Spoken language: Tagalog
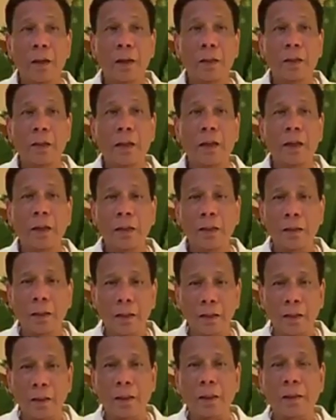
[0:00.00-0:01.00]
I'd, I'd,
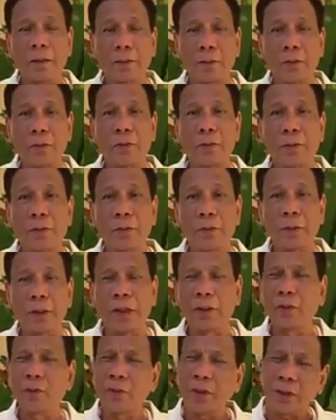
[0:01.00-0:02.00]
I'd like to,
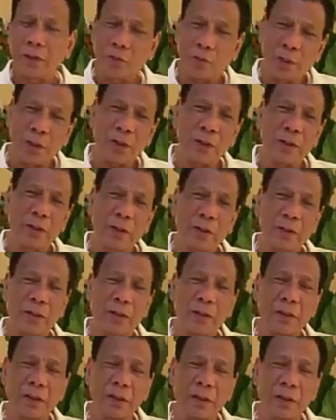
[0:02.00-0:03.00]
I do not want
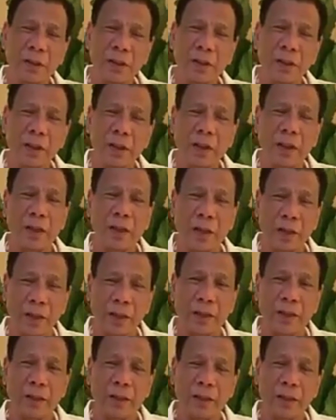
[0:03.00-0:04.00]
a
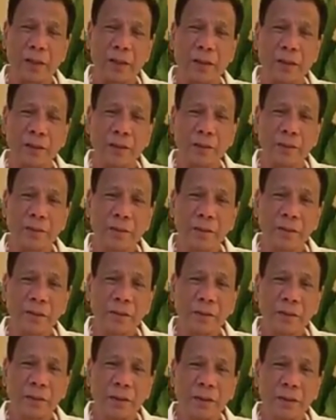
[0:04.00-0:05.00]
guy na
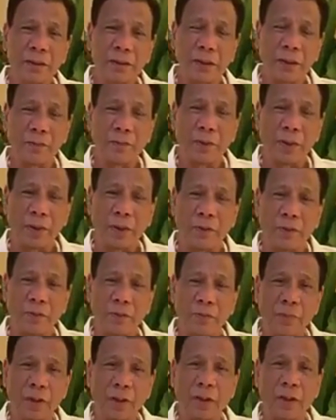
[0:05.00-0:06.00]
sabi ko,
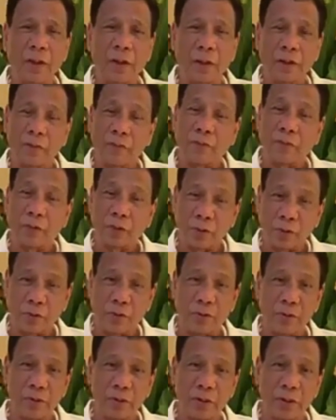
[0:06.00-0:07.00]
making a
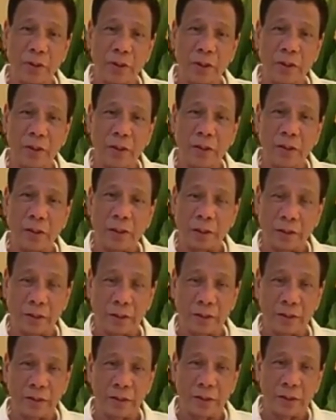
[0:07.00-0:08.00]
fraud sa lahat
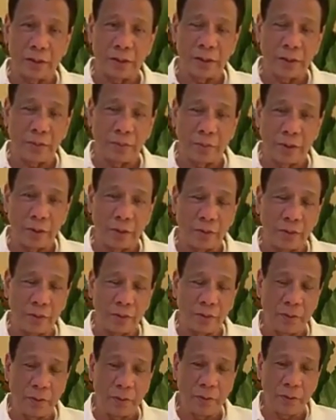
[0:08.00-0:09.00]
ng sinasabi ko.
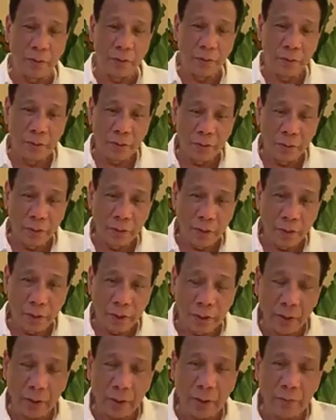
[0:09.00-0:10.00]

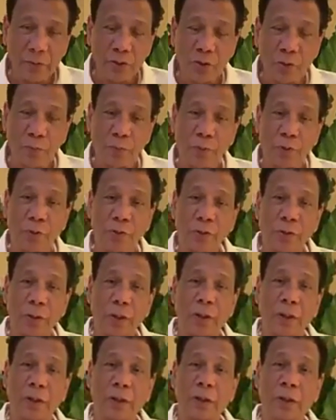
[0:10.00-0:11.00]
I am
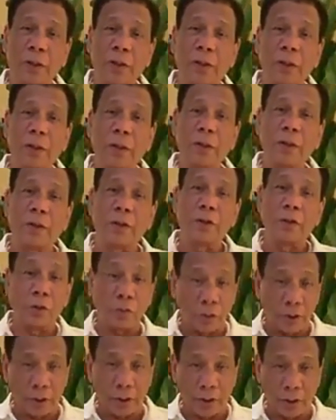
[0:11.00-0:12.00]
supporting
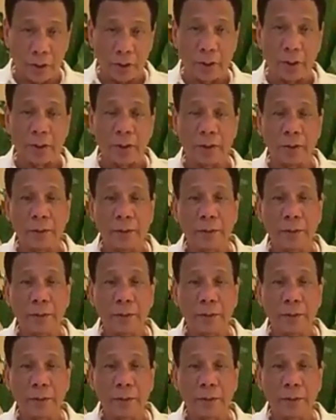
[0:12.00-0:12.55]
Linardia